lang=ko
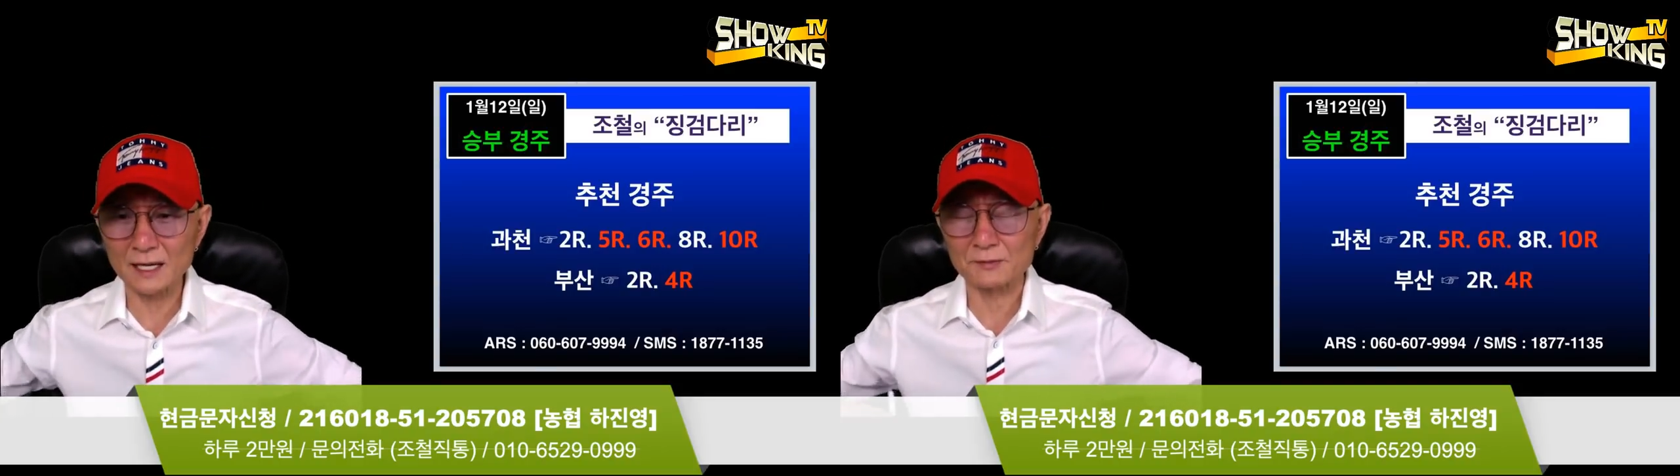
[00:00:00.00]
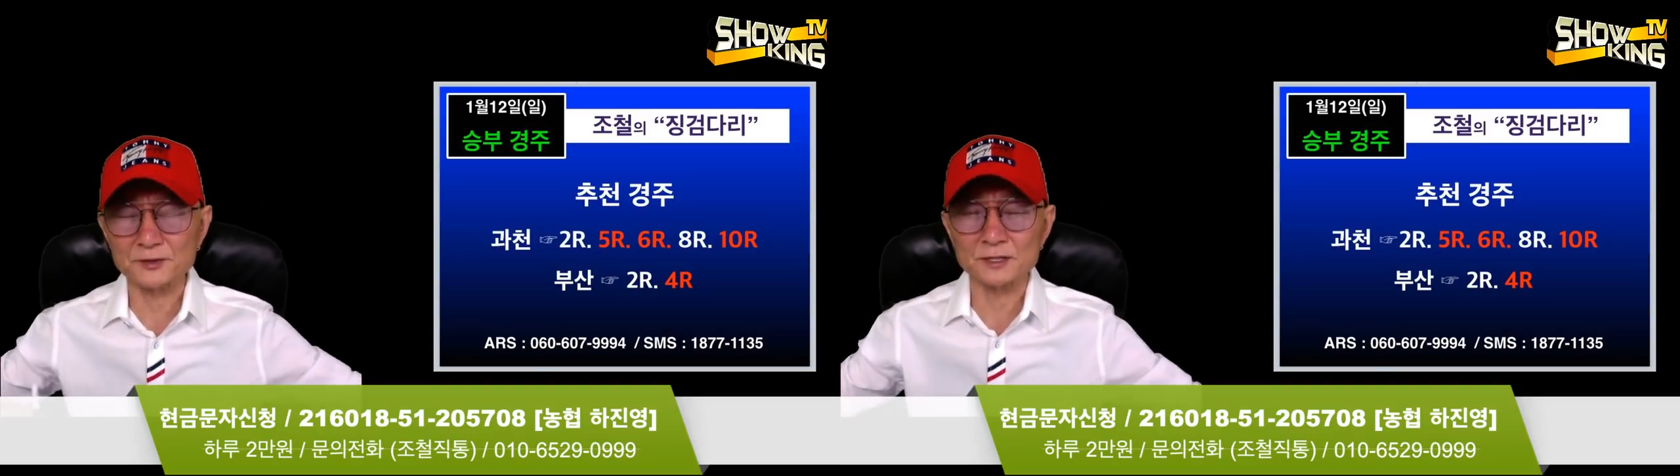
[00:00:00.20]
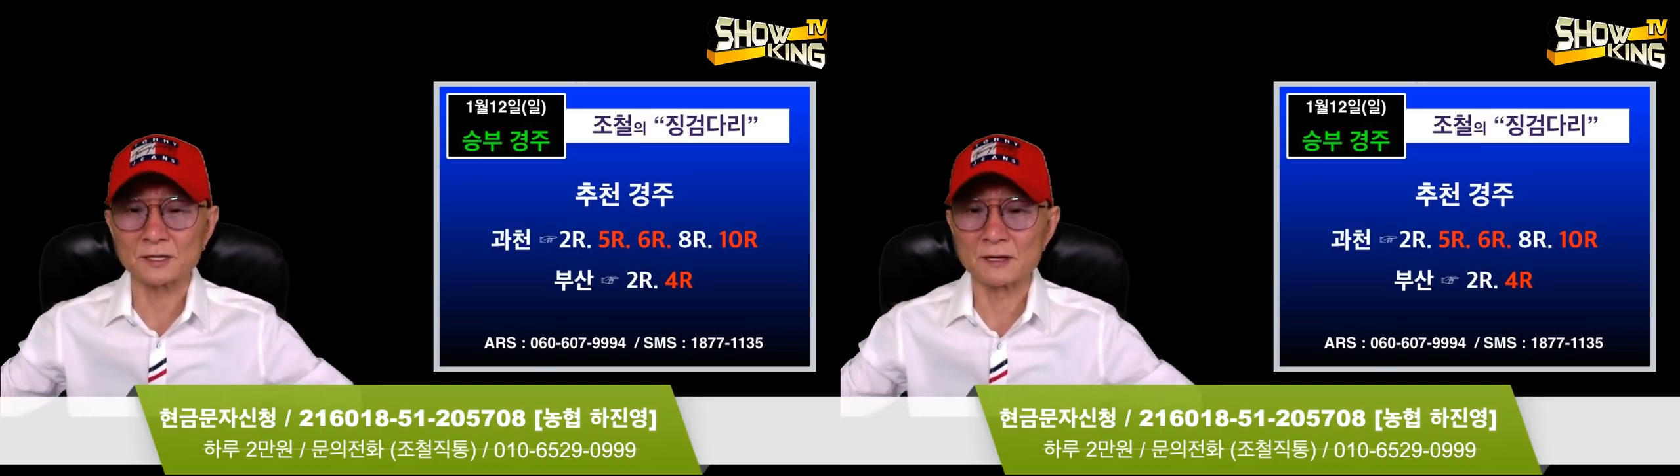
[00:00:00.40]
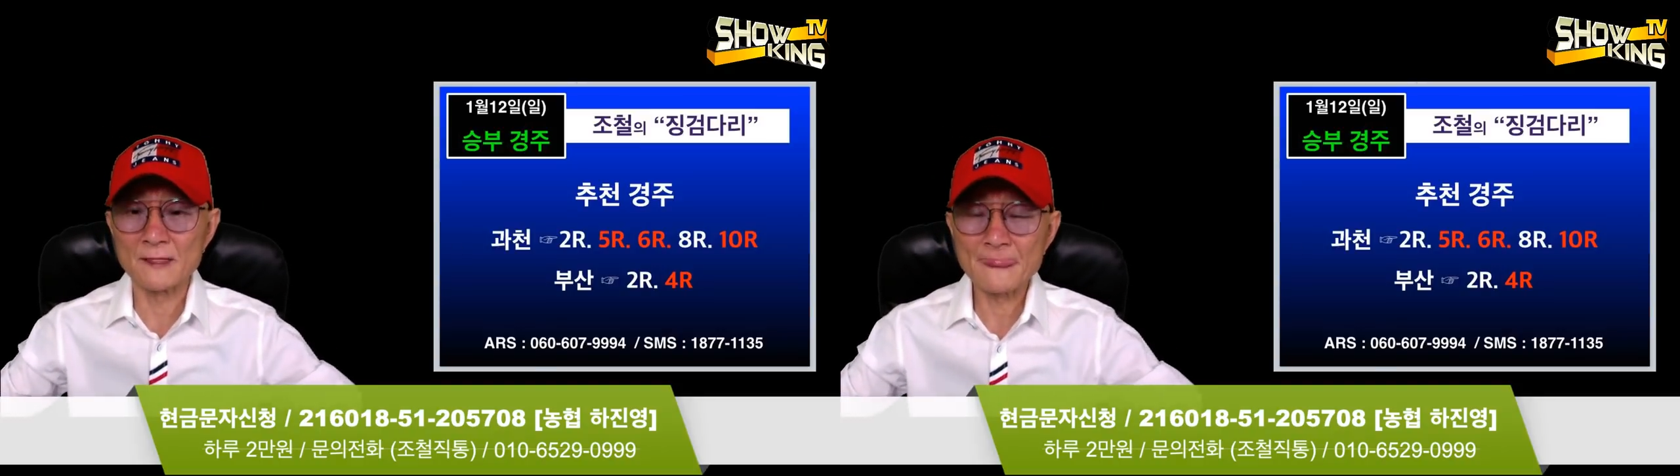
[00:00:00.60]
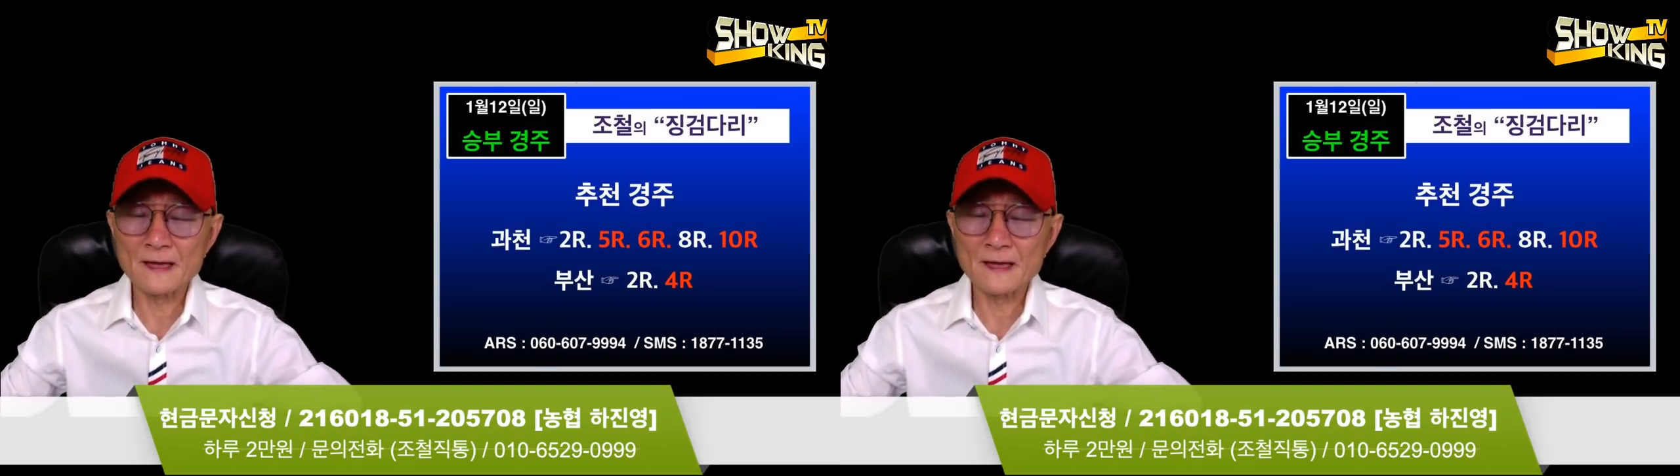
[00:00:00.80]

앞서서